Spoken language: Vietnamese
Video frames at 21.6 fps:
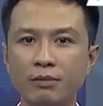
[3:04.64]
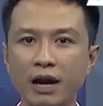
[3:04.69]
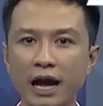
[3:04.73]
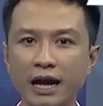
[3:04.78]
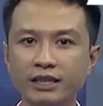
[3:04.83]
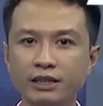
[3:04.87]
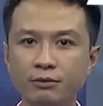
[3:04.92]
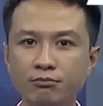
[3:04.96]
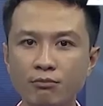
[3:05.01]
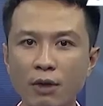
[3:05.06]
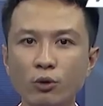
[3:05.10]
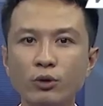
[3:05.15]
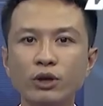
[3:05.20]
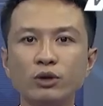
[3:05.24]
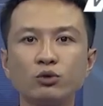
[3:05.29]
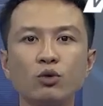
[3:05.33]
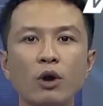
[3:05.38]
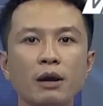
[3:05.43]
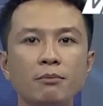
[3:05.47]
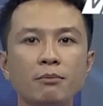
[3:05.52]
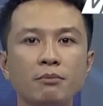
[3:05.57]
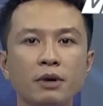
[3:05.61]
lại những mẫu điện
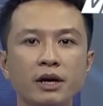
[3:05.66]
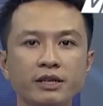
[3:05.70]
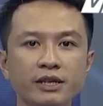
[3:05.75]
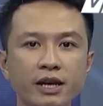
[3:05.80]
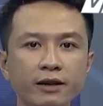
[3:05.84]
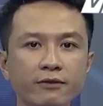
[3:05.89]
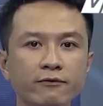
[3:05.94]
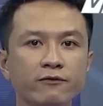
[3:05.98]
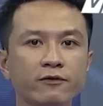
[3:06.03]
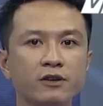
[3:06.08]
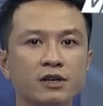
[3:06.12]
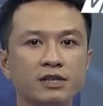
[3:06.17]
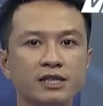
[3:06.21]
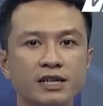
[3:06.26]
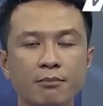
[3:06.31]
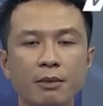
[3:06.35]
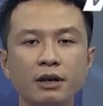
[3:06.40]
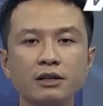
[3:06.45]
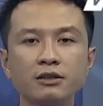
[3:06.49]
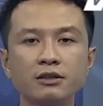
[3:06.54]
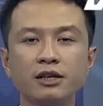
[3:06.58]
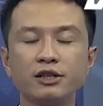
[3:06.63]
thoại mới nhất vừa ra
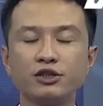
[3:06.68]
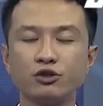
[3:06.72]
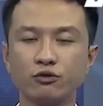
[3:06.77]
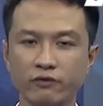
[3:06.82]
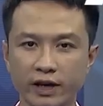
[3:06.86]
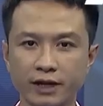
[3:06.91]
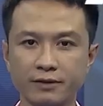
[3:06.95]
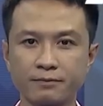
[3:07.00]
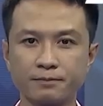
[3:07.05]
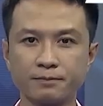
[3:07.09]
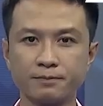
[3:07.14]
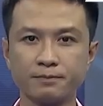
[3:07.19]
mắt người dùng Việt.